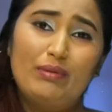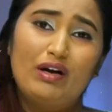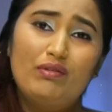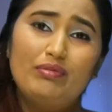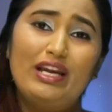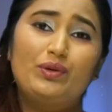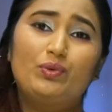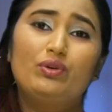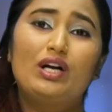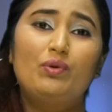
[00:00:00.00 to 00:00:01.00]
ప్రభావం
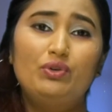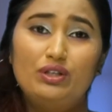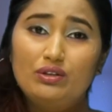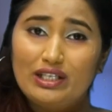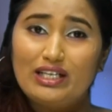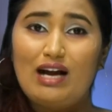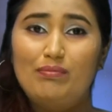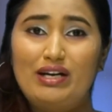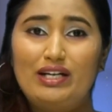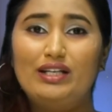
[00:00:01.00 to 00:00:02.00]
ఎక్కువగా ఉంటుంది
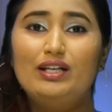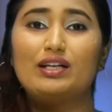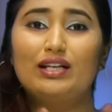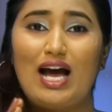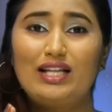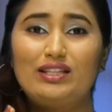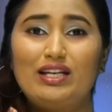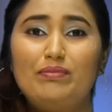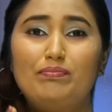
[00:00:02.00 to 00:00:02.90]
కాబట్టి రాత్రి